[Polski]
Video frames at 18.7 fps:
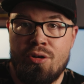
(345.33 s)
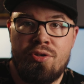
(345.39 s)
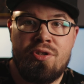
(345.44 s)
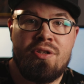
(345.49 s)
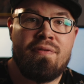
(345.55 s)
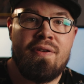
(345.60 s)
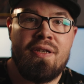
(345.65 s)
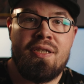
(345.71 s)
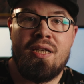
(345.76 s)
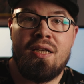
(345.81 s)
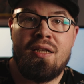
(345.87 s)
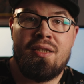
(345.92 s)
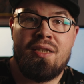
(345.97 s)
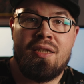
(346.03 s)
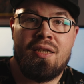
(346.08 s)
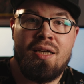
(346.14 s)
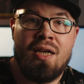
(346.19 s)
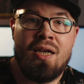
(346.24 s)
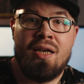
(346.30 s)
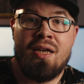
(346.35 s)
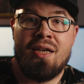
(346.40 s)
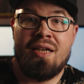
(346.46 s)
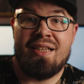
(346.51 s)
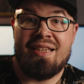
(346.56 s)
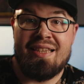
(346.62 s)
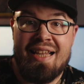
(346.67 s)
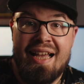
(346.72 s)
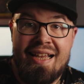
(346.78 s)
gości weselnych
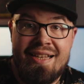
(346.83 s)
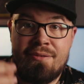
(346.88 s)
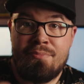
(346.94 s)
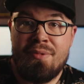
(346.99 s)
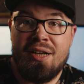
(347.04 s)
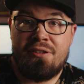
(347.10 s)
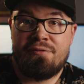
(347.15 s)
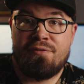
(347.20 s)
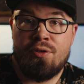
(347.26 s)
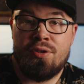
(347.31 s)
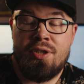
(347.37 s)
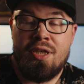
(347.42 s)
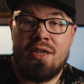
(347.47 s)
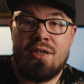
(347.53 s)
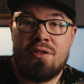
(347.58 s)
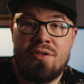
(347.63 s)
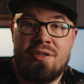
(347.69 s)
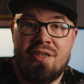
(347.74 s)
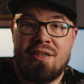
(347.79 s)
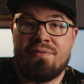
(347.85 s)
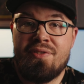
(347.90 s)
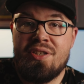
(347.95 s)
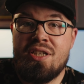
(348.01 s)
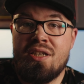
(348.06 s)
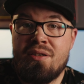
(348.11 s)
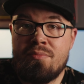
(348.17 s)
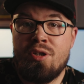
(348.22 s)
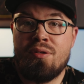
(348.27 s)
na smartfonie i
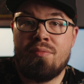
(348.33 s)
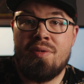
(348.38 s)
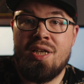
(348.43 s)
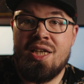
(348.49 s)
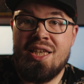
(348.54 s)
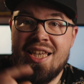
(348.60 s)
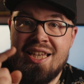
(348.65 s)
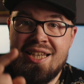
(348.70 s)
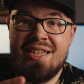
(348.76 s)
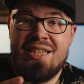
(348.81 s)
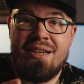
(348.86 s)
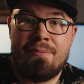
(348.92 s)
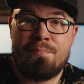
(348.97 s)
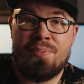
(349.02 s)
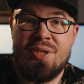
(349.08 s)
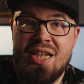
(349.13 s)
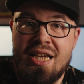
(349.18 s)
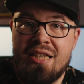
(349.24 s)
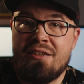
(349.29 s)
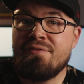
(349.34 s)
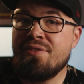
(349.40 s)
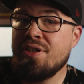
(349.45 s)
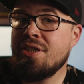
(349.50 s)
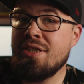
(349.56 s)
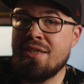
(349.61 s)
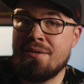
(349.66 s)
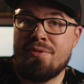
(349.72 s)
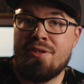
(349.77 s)
zostawić im ją jeszcze przed
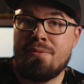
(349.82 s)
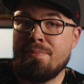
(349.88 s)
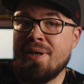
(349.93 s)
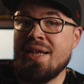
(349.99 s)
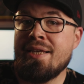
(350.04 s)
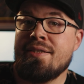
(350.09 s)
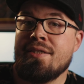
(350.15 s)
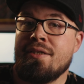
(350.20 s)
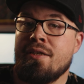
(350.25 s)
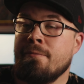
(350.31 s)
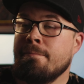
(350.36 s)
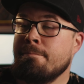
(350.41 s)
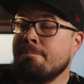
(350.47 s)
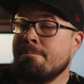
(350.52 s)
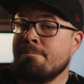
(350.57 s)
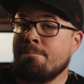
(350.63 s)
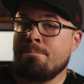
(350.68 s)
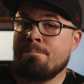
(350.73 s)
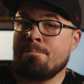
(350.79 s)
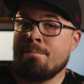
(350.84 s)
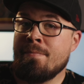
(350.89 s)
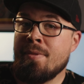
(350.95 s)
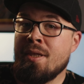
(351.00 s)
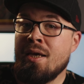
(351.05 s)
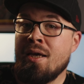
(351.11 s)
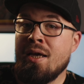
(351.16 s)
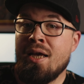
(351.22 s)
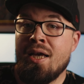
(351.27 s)
wyjściem z imprezy.
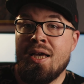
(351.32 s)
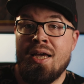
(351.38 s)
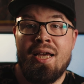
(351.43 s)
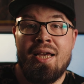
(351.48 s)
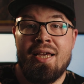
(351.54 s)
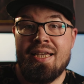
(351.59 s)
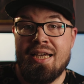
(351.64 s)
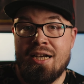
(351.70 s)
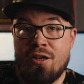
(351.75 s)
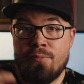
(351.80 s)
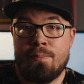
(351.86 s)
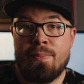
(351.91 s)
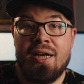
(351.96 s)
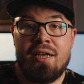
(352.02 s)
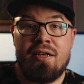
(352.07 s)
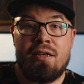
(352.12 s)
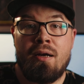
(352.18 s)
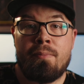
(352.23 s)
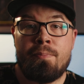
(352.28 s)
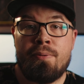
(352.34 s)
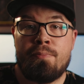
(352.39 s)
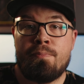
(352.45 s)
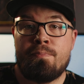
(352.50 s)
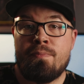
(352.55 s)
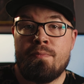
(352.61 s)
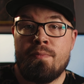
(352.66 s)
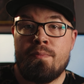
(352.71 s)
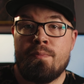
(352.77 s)
Jako backup
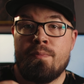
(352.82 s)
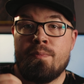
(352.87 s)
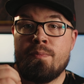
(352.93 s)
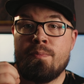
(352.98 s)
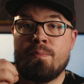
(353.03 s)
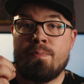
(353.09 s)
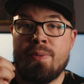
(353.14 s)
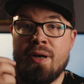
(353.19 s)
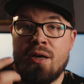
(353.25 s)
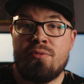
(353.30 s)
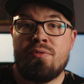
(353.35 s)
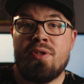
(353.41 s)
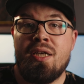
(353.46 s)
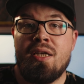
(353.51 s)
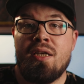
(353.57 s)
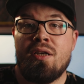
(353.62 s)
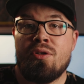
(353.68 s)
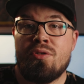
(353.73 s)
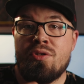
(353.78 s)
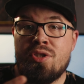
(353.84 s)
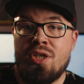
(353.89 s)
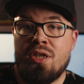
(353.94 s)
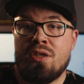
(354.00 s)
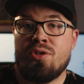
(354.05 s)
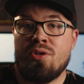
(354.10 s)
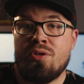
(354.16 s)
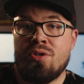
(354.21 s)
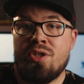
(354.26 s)
pełnej
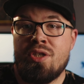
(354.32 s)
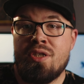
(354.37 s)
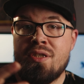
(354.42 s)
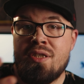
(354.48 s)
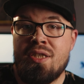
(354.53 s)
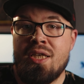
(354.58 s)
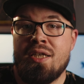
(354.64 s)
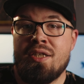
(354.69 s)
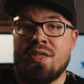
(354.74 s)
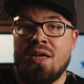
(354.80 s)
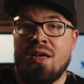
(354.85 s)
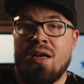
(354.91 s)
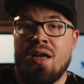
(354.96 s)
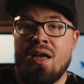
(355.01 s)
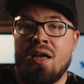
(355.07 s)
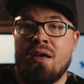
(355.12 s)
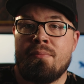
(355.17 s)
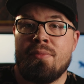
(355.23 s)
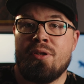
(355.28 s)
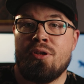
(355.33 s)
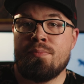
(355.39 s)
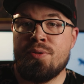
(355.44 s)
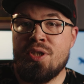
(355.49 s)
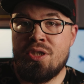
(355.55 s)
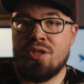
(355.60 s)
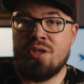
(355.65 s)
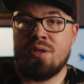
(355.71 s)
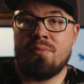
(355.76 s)
rozdzielczości zdjęcia będą
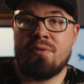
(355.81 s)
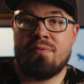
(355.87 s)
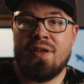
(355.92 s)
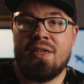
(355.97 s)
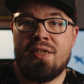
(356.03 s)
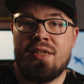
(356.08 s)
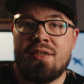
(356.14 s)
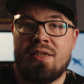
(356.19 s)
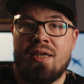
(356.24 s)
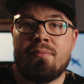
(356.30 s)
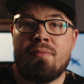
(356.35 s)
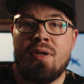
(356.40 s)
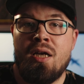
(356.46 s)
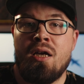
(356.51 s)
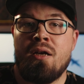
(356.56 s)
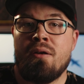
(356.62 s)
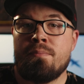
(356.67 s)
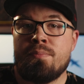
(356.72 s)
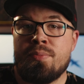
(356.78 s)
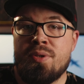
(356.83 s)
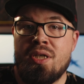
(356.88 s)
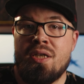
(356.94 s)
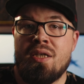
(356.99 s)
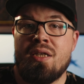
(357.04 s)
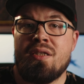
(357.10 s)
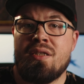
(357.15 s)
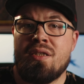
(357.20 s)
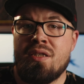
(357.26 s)
przytrzymywane tam
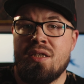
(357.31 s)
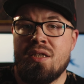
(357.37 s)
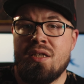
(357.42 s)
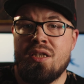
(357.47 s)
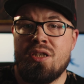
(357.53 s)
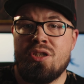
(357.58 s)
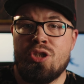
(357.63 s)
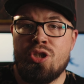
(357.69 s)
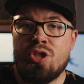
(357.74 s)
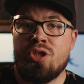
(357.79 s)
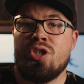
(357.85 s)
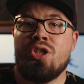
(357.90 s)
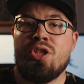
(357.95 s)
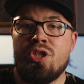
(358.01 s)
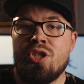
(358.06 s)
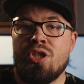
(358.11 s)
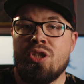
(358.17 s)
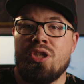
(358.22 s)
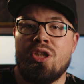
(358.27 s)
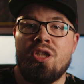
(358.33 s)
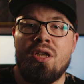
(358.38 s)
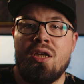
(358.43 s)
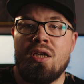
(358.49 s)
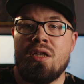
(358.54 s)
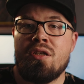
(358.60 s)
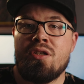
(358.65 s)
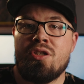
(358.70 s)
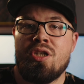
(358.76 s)
przez 30 e,
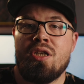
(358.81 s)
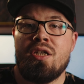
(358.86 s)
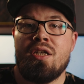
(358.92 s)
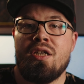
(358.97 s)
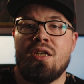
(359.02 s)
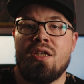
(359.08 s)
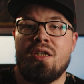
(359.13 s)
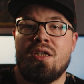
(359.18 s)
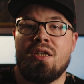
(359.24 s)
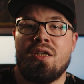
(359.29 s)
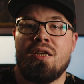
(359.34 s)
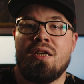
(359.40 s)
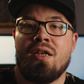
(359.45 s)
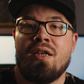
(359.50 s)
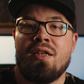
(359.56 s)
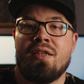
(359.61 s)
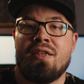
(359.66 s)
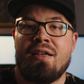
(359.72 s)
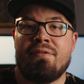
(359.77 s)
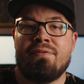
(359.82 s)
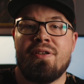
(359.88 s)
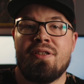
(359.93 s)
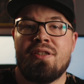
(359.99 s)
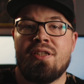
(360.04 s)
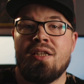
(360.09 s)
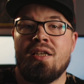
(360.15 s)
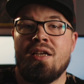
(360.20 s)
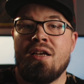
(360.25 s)
dni, czyli
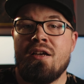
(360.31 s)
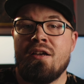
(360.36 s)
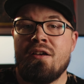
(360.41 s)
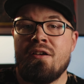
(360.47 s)
nawet